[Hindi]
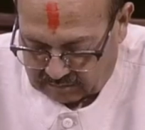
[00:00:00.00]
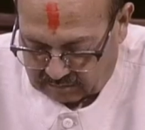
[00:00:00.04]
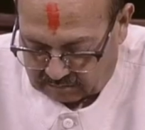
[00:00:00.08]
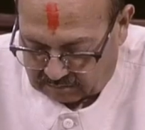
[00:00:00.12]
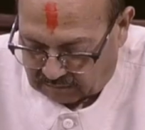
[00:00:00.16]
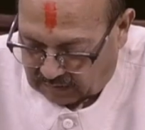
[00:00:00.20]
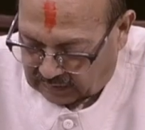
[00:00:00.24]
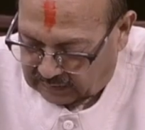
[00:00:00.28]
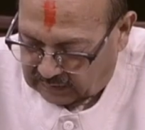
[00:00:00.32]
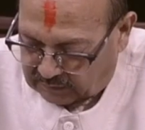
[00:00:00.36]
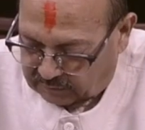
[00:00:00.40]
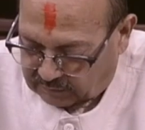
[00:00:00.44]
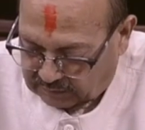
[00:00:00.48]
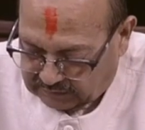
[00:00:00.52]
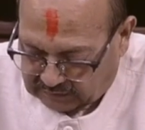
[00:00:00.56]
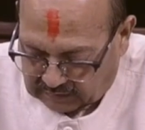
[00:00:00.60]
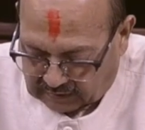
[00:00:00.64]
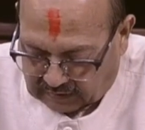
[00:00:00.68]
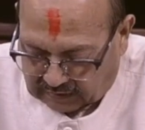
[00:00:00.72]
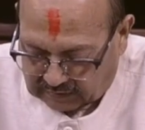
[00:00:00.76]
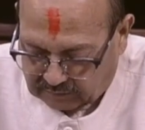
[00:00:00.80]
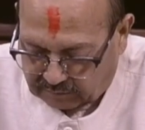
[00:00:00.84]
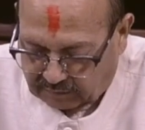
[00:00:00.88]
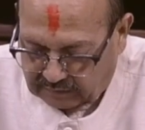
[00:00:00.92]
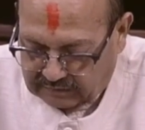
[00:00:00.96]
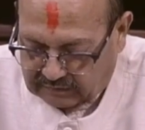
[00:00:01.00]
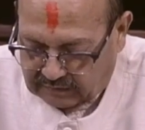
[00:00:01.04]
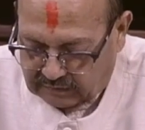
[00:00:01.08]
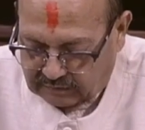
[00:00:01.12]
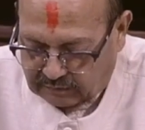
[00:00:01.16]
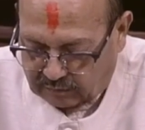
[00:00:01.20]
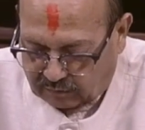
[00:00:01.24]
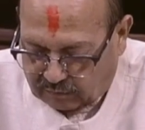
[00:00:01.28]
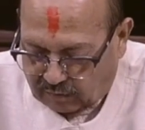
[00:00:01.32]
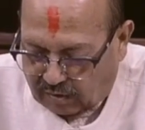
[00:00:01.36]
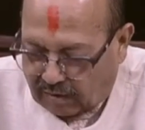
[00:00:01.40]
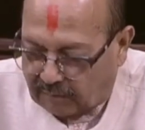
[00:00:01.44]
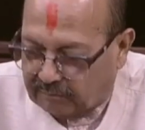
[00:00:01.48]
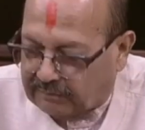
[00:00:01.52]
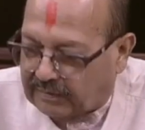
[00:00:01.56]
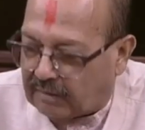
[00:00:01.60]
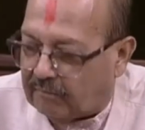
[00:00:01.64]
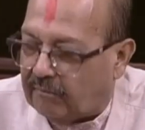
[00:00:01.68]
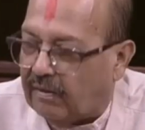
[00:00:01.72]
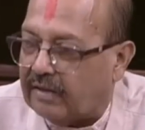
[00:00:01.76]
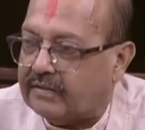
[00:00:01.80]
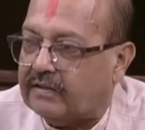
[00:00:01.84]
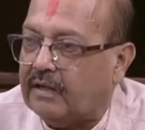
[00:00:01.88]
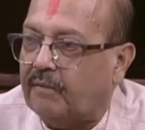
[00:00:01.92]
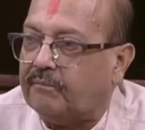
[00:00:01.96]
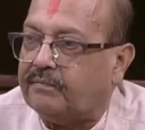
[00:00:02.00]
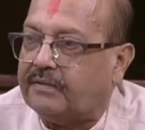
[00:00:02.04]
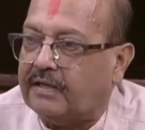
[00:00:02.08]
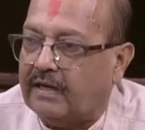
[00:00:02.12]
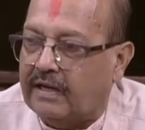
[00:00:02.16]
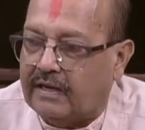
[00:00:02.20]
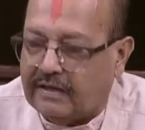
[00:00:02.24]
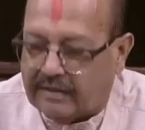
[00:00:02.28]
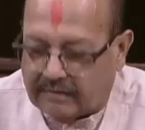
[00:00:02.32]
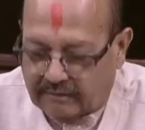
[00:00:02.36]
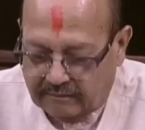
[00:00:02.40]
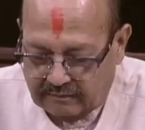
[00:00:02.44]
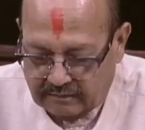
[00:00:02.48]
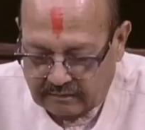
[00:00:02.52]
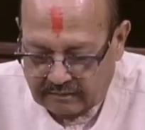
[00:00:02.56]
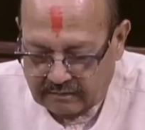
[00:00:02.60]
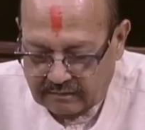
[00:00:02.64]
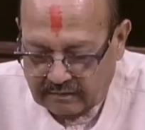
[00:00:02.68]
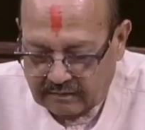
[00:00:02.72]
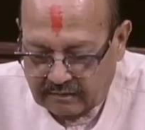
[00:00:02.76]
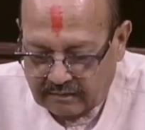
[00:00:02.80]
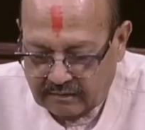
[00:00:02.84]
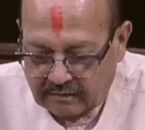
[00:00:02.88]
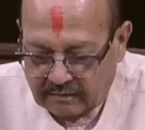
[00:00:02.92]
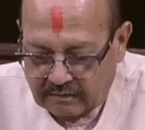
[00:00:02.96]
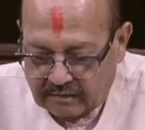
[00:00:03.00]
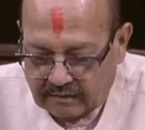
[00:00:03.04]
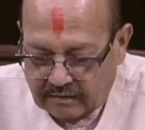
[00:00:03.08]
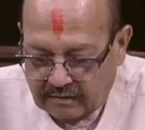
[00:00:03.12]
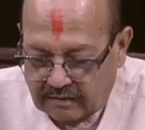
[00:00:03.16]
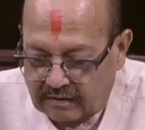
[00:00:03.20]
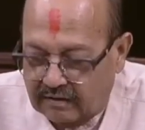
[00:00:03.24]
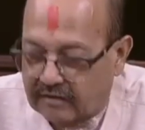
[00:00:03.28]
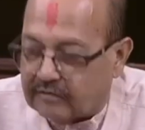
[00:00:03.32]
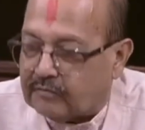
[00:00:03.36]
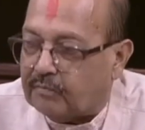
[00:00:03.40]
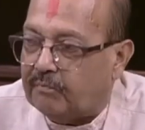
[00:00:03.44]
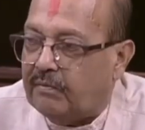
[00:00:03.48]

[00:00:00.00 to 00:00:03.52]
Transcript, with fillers: माननीय वित्त राज्य मंत्री जी को आपके माध्यम से इस